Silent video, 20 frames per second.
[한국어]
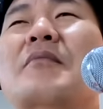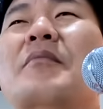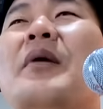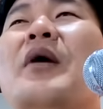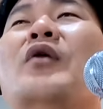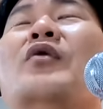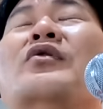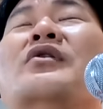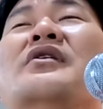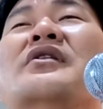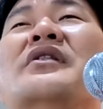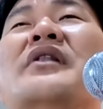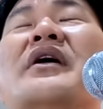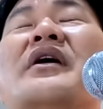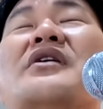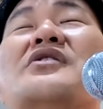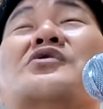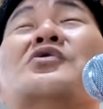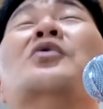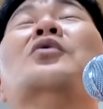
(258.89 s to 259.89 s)

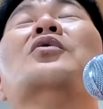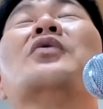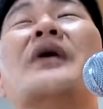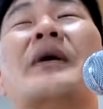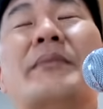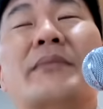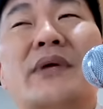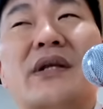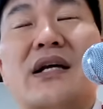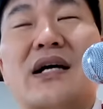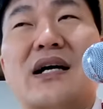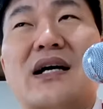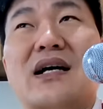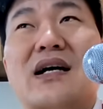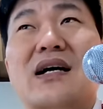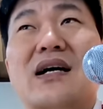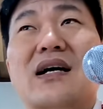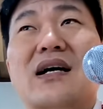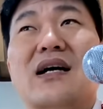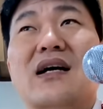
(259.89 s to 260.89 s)
배우는데 소홀합니다.